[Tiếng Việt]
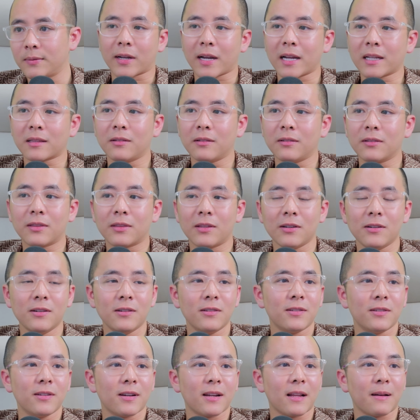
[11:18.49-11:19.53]
Rồi cách thứ
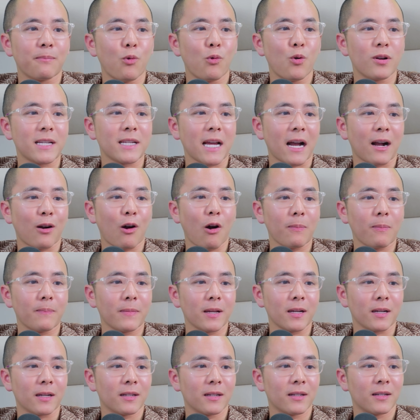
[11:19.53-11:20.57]
tư nữa là mua trả
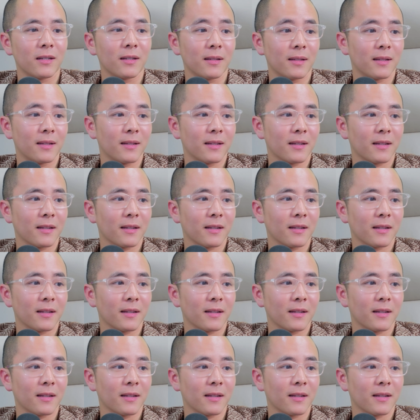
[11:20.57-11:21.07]
góp nhá.